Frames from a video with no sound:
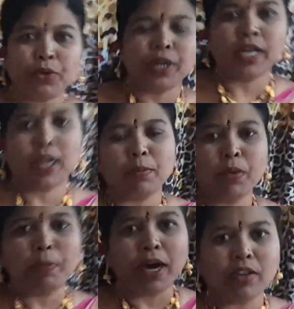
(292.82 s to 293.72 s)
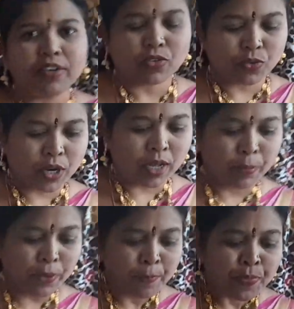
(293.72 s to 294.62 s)
మూడున్నర కప్పులు పాలు
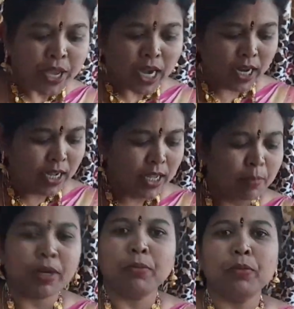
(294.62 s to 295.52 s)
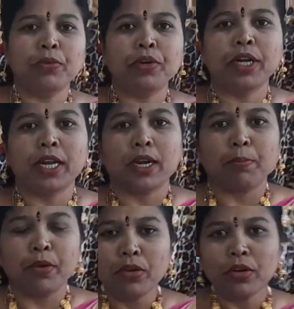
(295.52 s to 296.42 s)
వేసుకున్నాము అలాగే మనము మూడున్నర
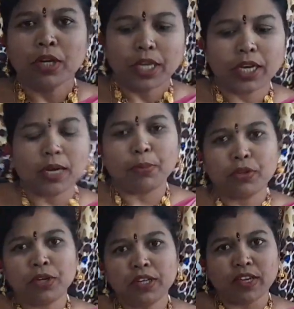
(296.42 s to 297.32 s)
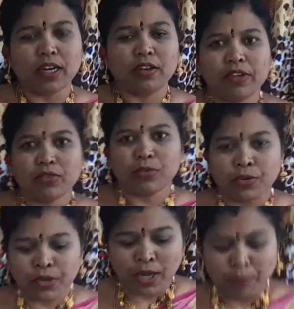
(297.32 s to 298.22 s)
కప్పులు ఈ కప్పుతోనే చక్కెర
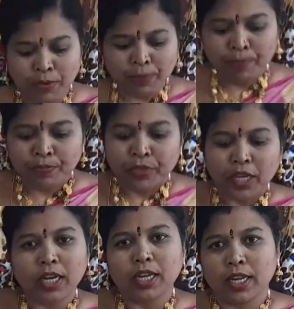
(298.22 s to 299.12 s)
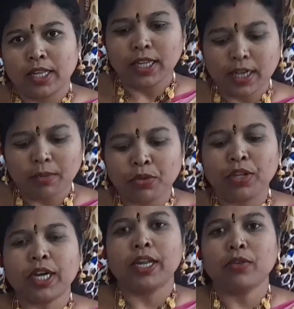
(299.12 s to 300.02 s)
వేసుకుంటున్నాము ఇక నేనైతే ఇక్కడ
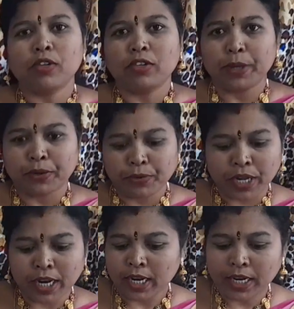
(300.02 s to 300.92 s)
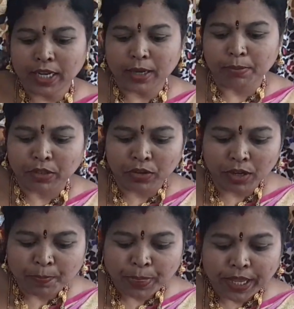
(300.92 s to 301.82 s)
ముందుగానే కొంచెం పెట్టుకున్నానండి కప్పుతో
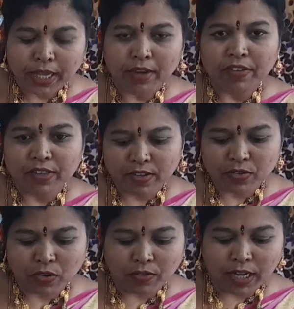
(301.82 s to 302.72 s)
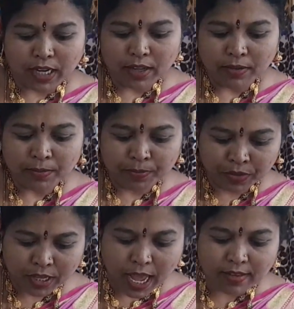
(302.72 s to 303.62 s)
ఇక వేసేసుకోవాలి
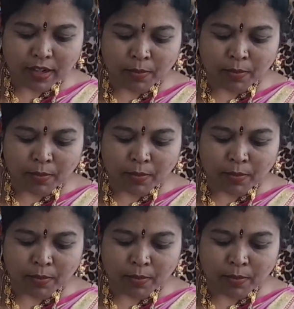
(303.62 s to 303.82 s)
గ్యాస్